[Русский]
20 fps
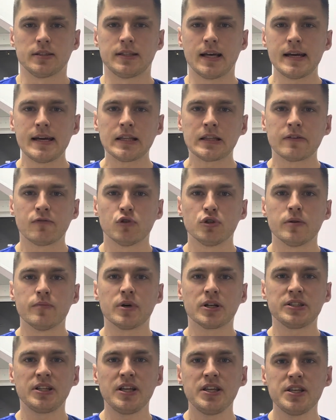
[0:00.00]
До этого он
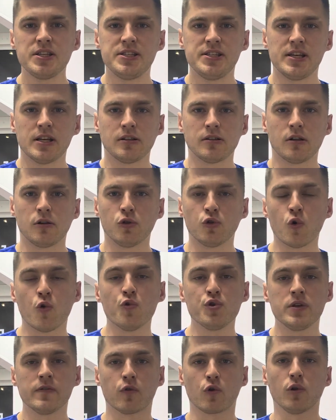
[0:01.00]
МРТ не делал, но у
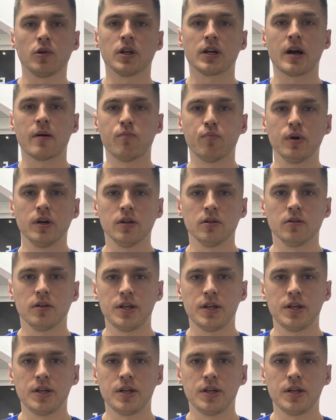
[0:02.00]
невролога был.